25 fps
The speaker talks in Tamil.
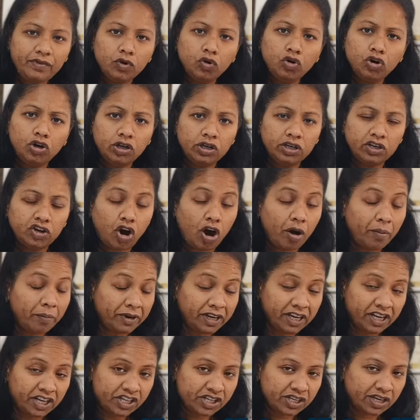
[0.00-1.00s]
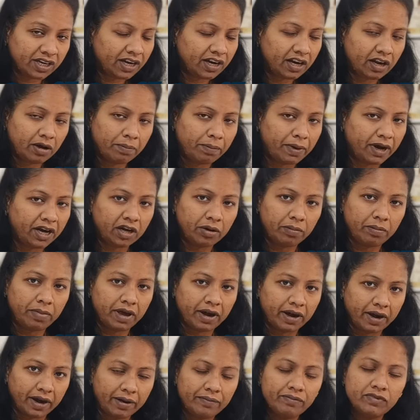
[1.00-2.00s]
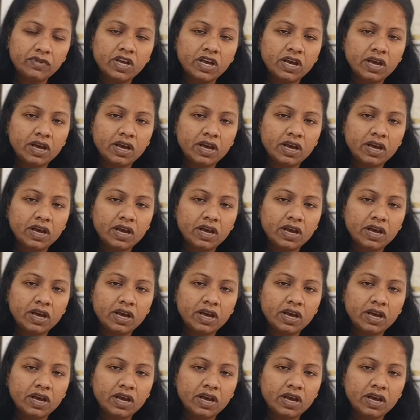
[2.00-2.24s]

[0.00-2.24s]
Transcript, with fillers: ஒரு காம்படிஷனில் நான் பங்கு பெறேன்